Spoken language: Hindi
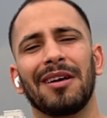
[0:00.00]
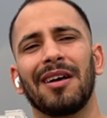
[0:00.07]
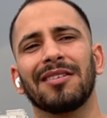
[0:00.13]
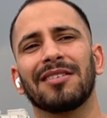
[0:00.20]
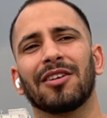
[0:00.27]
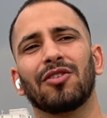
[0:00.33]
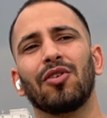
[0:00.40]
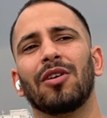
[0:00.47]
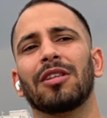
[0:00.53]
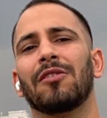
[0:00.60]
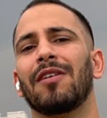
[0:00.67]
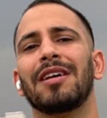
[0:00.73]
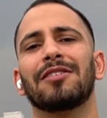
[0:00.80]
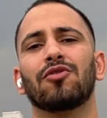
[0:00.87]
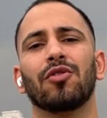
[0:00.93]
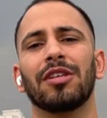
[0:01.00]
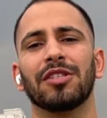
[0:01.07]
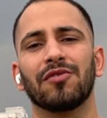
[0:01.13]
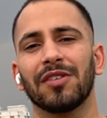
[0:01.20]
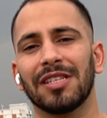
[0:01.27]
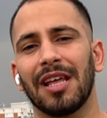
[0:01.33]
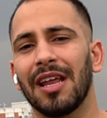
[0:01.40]
आ सकते हो अदरवाइज
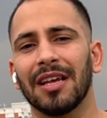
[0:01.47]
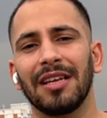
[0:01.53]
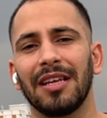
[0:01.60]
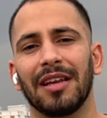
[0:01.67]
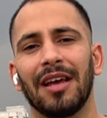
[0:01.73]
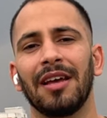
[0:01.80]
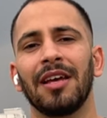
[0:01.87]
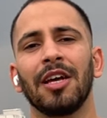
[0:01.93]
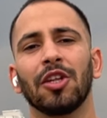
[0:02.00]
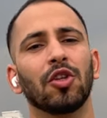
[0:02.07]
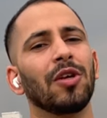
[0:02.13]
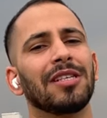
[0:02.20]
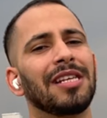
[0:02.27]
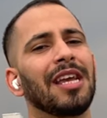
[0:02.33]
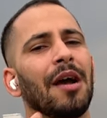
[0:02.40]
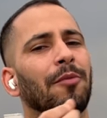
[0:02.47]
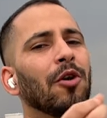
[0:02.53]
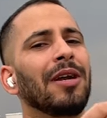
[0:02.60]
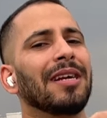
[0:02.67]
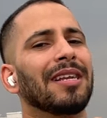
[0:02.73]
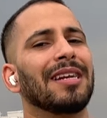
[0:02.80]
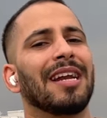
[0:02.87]
टूरिस्ट वीज़ा लग नहीं रहा है तो इसलिए आपको
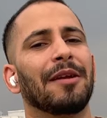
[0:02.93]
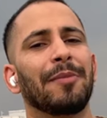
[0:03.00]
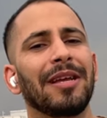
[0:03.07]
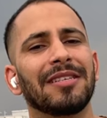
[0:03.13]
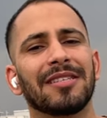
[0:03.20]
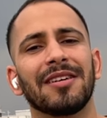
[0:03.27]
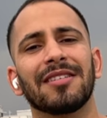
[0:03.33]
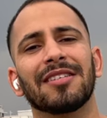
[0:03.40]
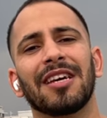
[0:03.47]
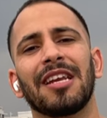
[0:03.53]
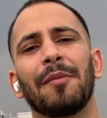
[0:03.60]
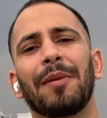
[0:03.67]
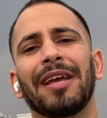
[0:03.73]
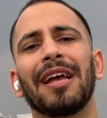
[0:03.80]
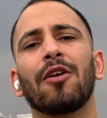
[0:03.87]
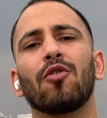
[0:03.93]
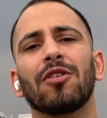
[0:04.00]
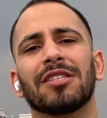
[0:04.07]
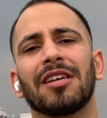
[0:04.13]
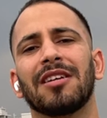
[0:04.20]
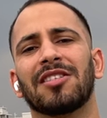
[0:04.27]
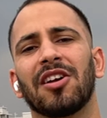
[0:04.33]
इंटरनेट पे ही सर्च करना पड़ेगा कौन
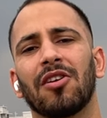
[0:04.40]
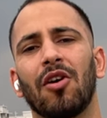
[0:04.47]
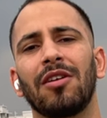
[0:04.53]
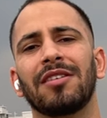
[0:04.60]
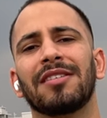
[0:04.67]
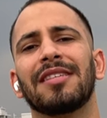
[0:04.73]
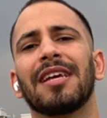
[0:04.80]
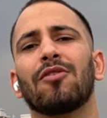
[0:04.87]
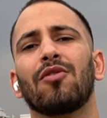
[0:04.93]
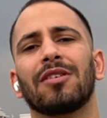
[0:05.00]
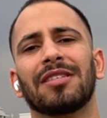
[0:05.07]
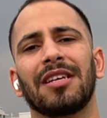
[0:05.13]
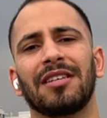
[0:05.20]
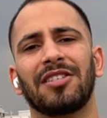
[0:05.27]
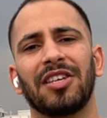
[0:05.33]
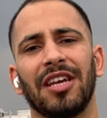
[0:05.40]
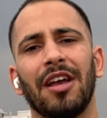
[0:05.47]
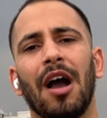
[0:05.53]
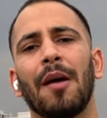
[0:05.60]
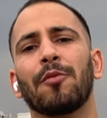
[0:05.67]
सा अच्छा कॉलेजेस है कौन से अच्छे हैं